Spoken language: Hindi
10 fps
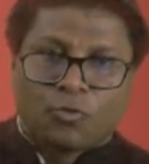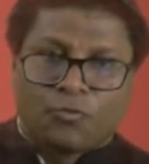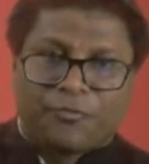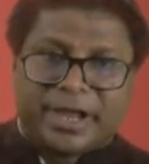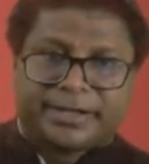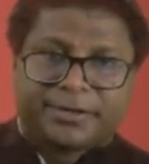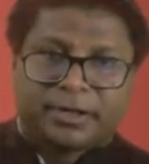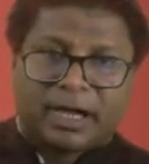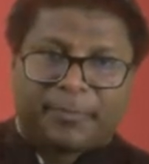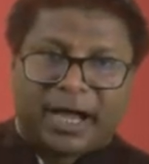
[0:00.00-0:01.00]
वेट
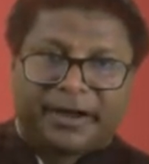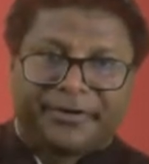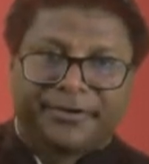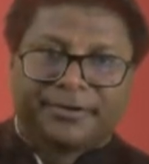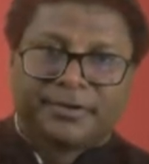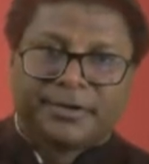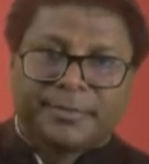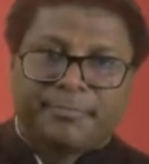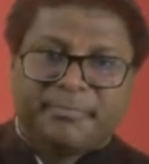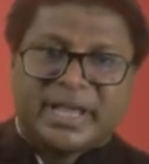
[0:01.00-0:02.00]
अपान
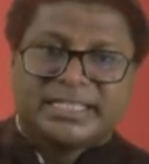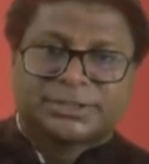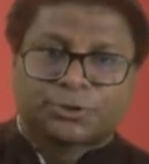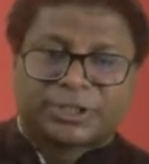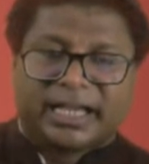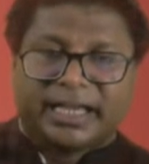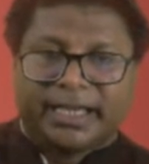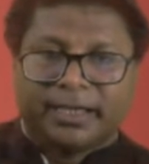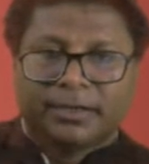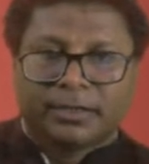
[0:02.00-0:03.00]
मीन्स होता
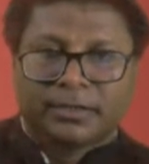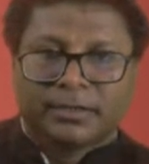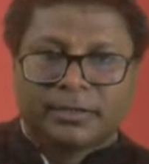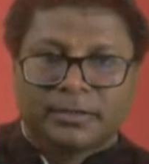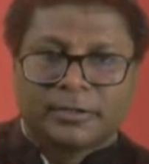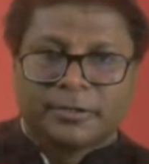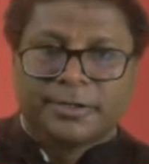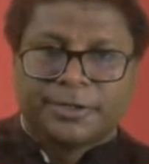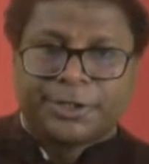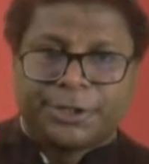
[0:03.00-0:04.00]
है
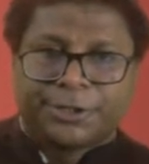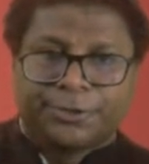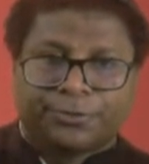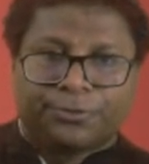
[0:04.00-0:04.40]
टू